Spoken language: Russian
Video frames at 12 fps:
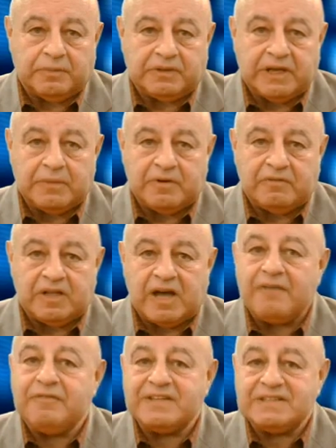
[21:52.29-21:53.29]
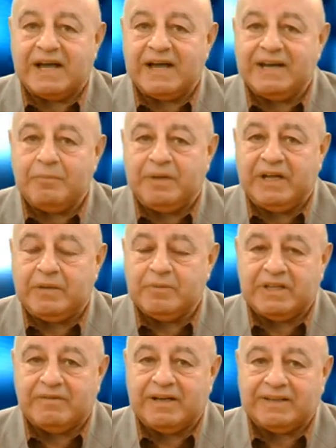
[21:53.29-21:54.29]
потребовал официально
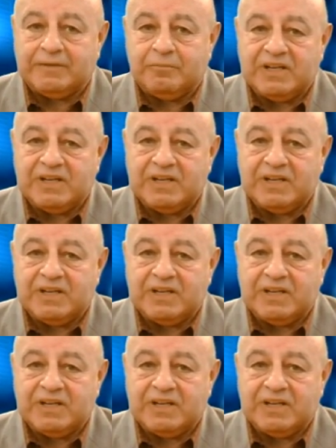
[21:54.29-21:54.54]
переименовать